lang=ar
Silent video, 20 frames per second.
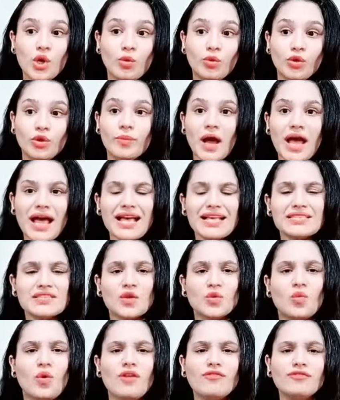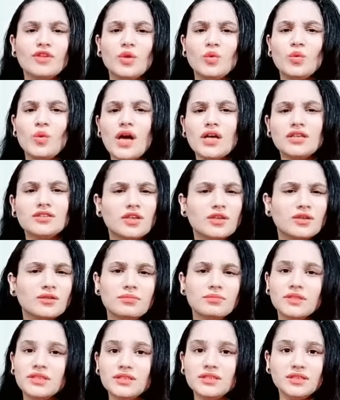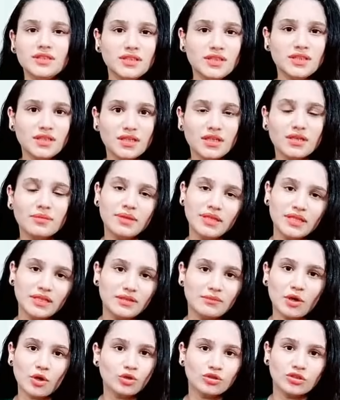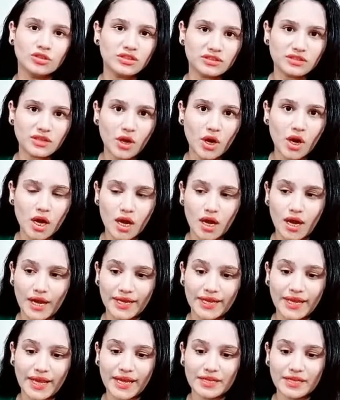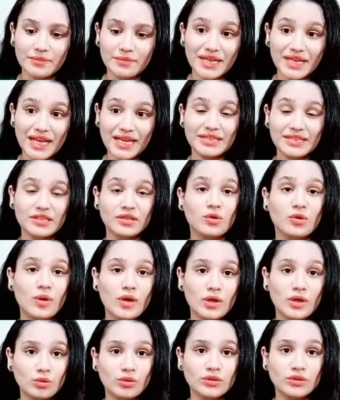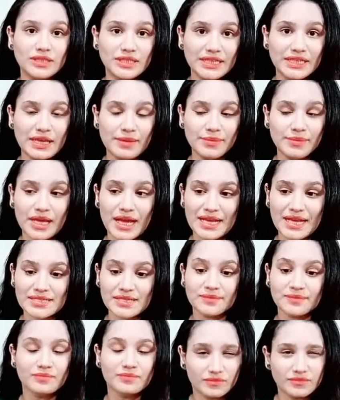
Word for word: ويبقى احسن وافضل واكتر من كتير من ما كنت تتوقع يعني من ناحيه أنه يكون ايجابي احسن